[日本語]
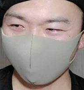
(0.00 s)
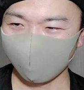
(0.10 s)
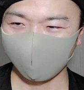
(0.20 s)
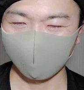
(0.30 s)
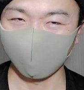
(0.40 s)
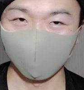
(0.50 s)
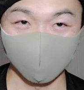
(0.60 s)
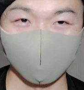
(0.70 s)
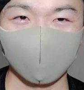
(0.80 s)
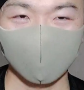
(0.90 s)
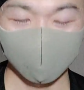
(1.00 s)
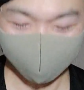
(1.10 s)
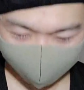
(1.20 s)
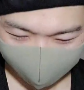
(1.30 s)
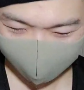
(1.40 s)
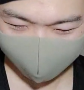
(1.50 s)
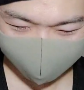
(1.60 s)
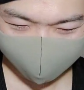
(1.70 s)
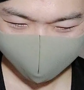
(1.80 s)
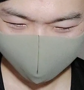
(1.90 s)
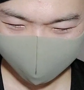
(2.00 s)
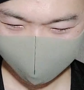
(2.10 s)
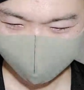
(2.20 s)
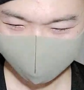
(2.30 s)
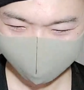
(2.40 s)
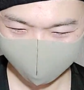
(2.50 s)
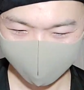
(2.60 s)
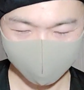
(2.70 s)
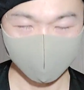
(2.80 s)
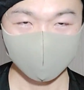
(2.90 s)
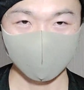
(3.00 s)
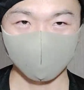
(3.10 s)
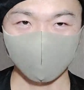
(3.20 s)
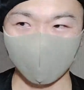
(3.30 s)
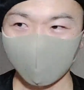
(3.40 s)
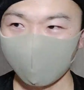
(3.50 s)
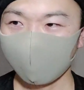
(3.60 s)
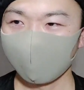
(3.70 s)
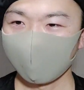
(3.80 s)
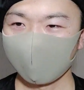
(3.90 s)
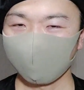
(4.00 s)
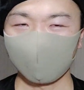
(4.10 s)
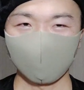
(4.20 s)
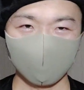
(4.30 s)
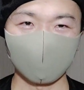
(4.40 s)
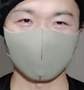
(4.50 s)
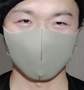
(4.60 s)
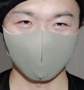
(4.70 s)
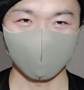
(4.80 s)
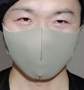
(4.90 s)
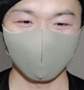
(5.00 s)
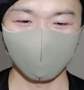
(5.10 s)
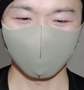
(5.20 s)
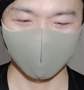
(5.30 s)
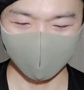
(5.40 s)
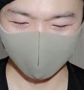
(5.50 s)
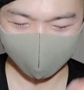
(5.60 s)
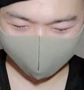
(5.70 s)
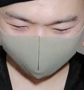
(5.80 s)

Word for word: 女性とかフォローしたりとか、まあ、いいねしたりとかねまあするんですよ男だから。